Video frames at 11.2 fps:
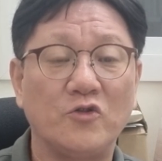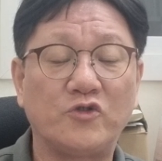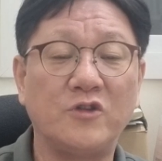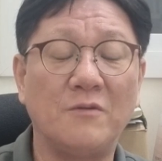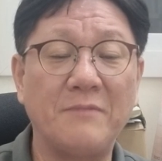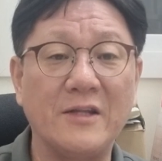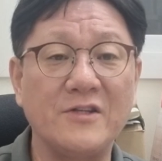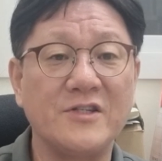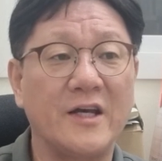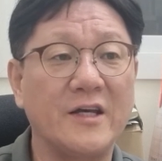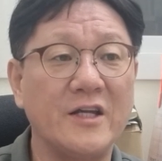
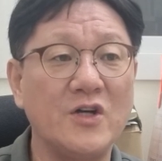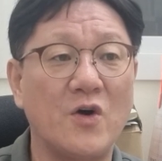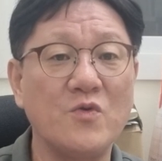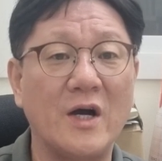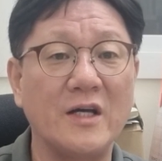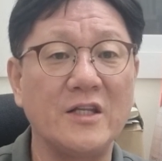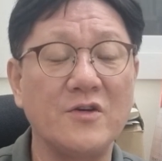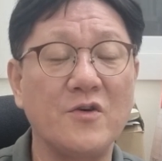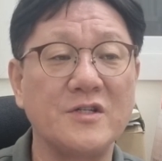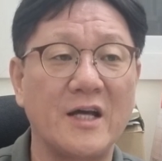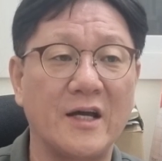구원받은 자에게는 영광이 있는
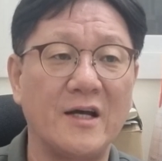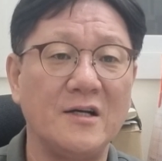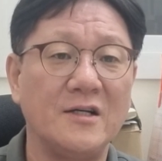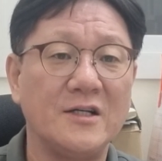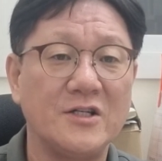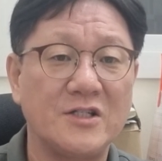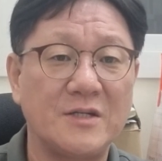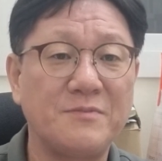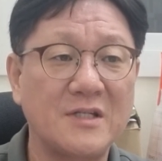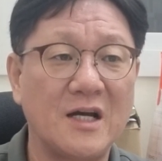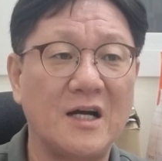것이 아니라
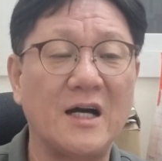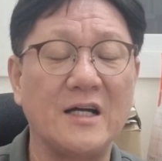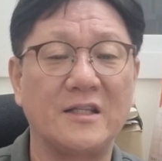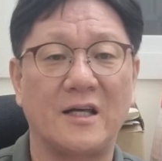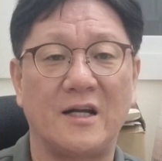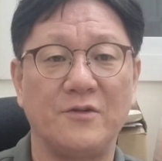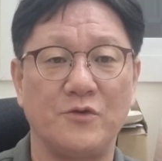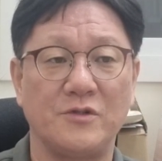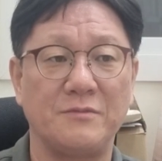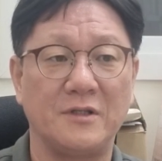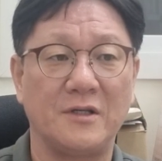십자가가 있다는
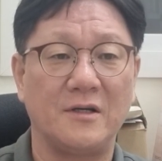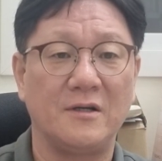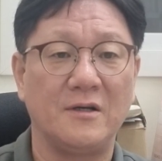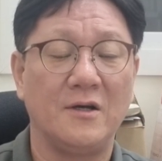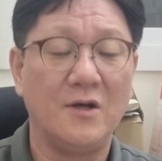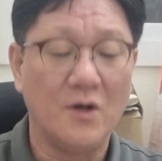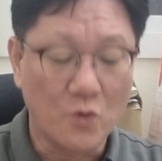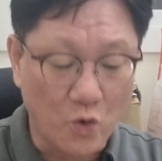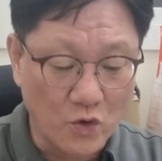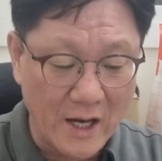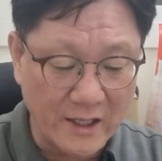것입니다.
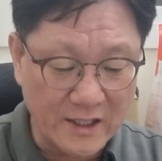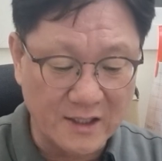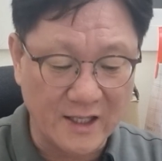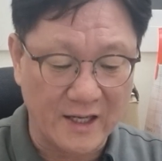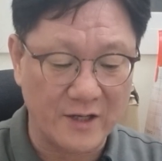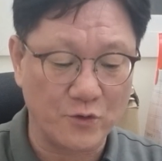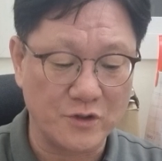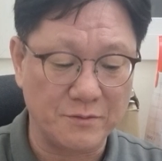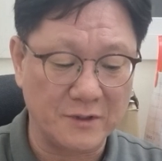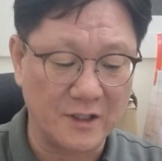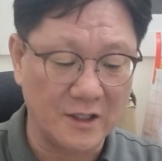고난이 있다는
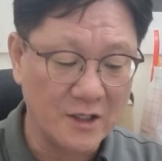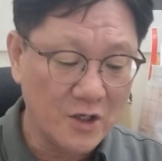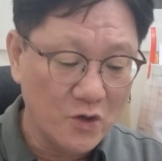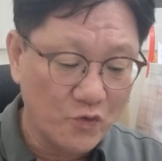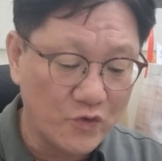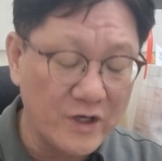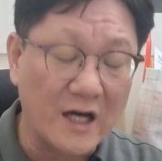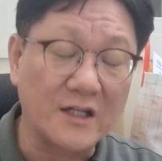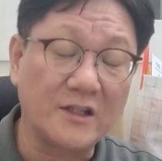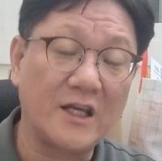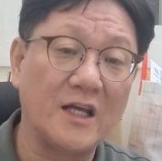것입니다.
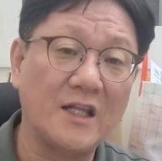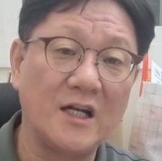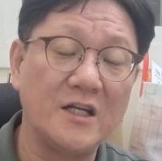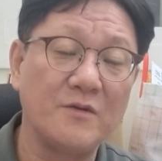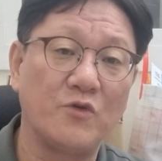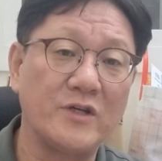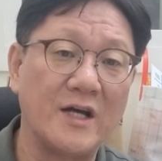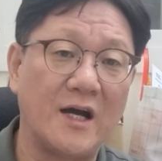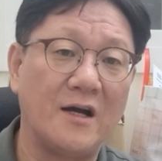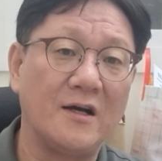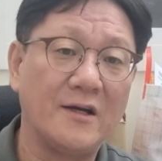우리가 그때에 될 일이
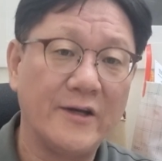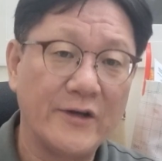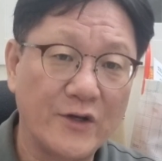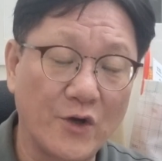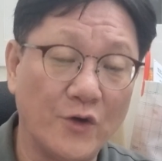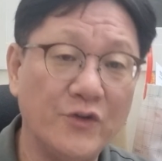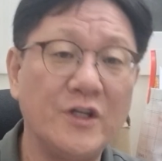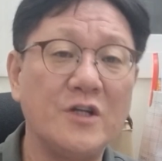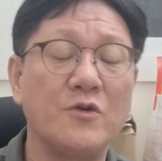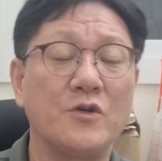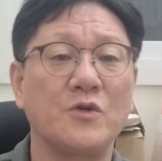뭐냐?
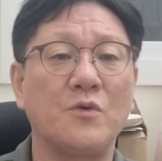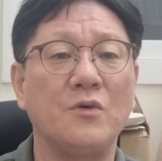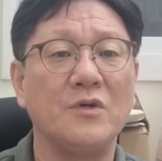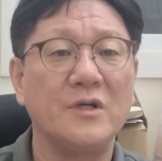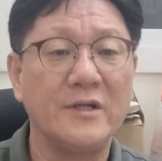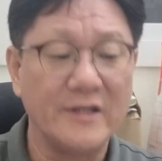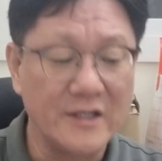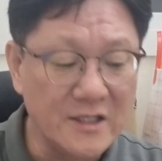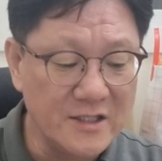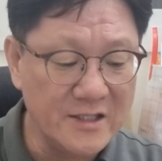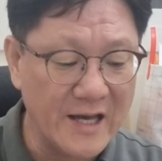견디는 것이고
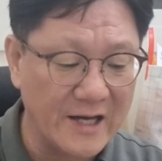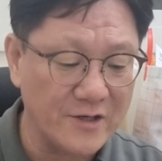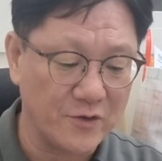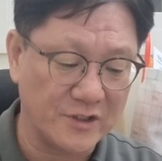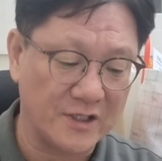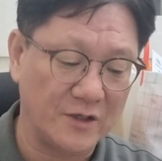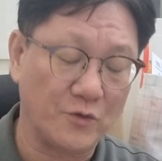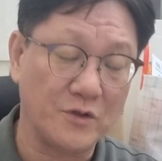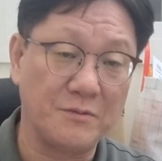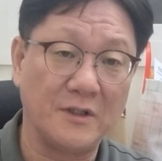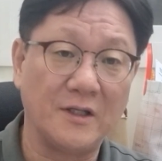인내하는 것이라는
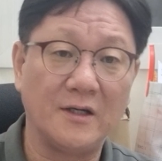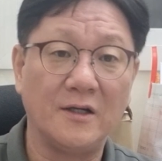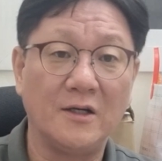것입니다.